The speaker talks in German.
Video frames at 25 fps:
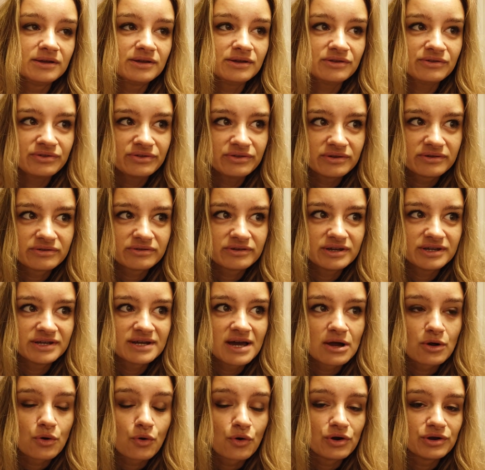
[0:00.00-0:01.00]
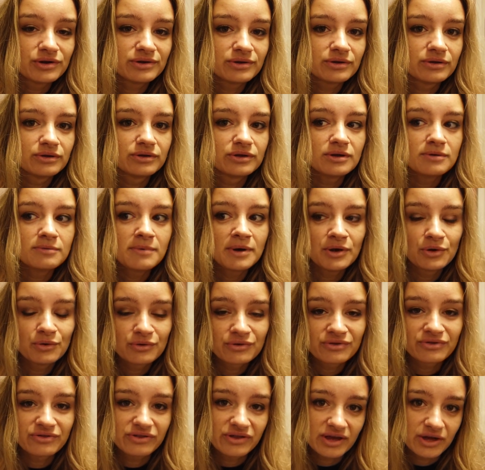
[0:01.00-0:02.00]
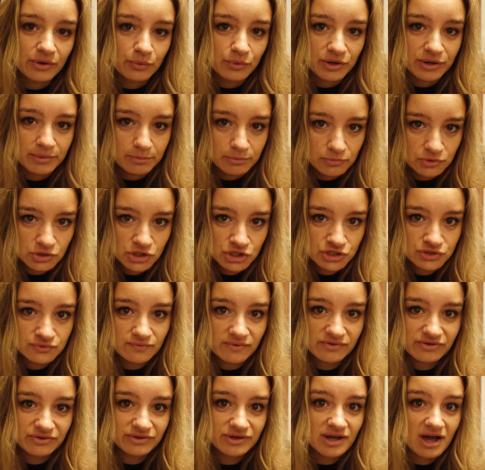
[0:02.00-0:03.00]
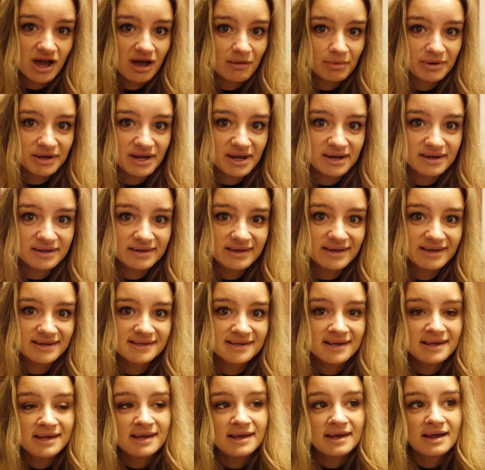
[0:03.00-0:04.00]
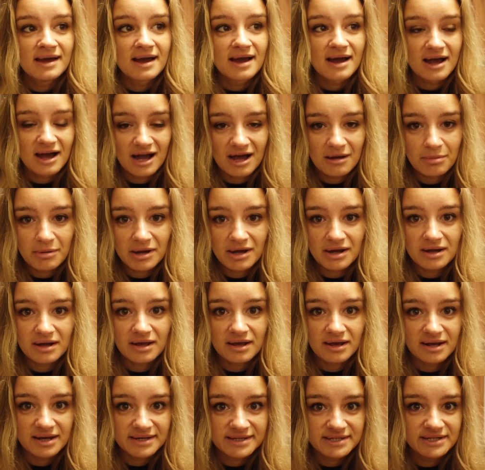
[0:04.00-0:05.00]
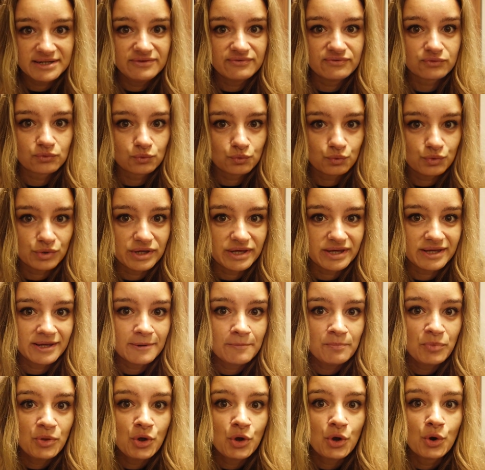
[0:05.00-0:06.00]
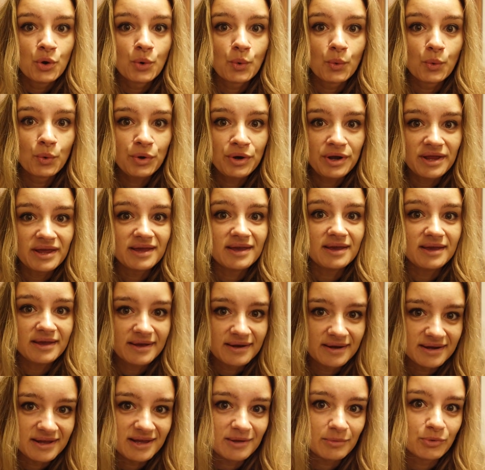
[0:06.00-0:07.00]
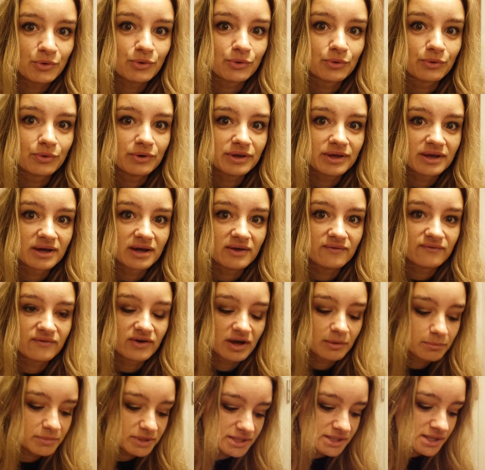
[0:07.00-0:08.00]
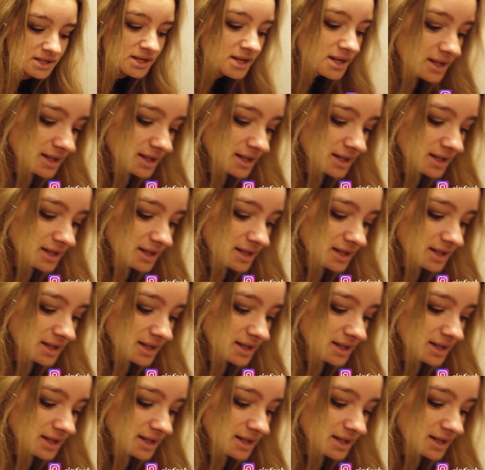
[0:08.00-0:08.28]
ist der Seetag heute immer noch sehr durchmischt, was die Arbeit angeht, aber relativ ruhig. Und ich nehme euch einfach mit.